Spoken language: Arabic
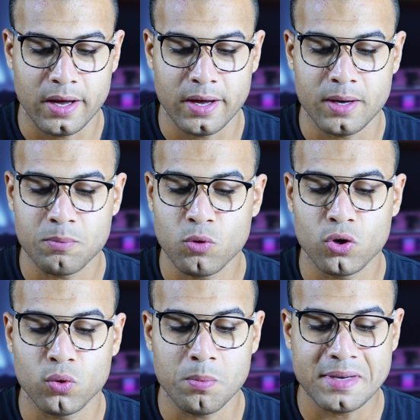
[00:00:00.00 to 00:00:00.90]
آه،
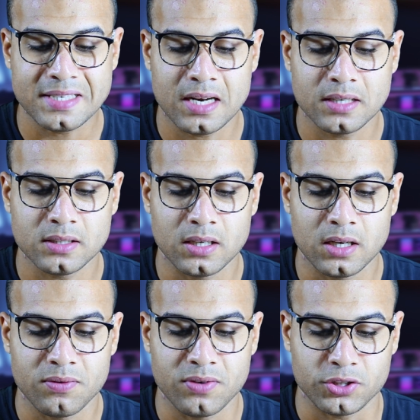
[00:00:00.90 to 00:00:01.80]
ممكن نقول مثلا
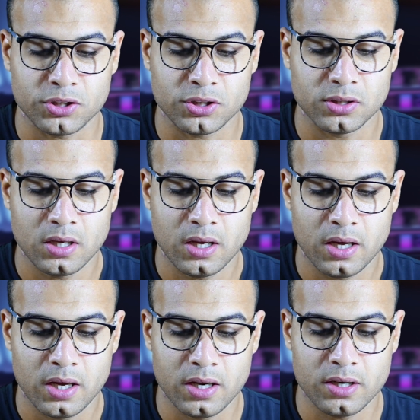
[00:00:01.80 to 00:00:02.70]
آه، fish
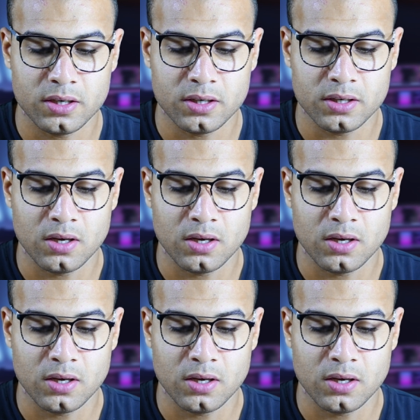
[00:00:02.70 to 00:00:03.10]
in